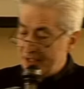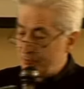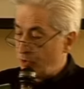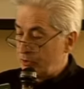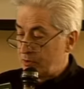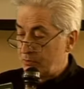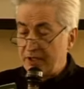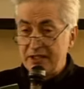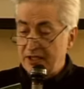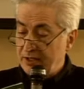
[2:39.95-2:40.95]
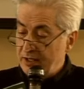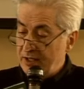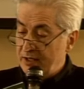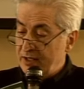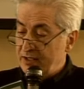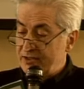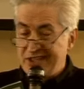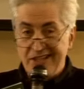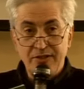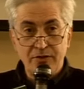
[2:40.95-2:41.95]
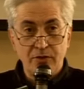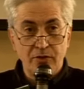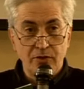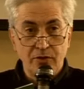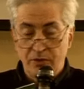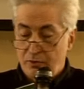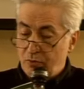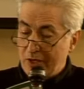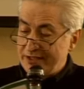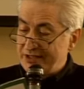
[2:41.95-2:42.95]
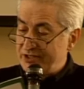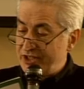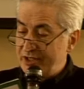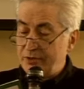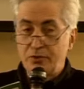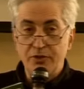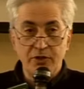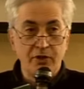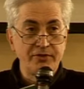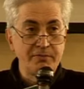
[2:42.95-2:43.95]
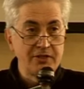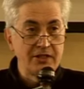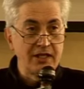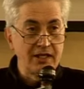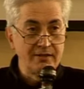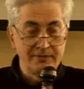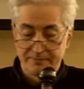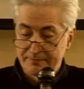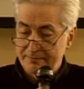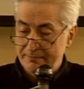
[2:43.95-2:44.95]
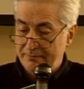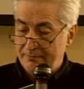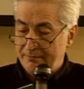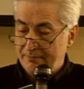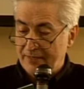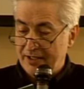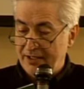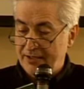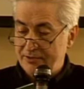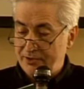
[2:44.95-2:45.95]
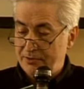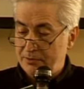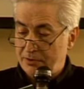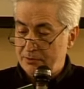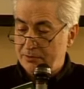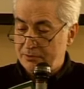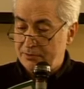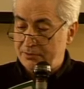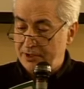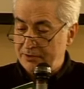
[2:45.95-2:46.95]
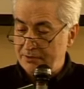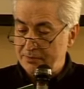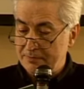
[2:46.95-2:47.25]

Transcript: e ne muoiono ben 100, quasi 109.000, eh, 108.800.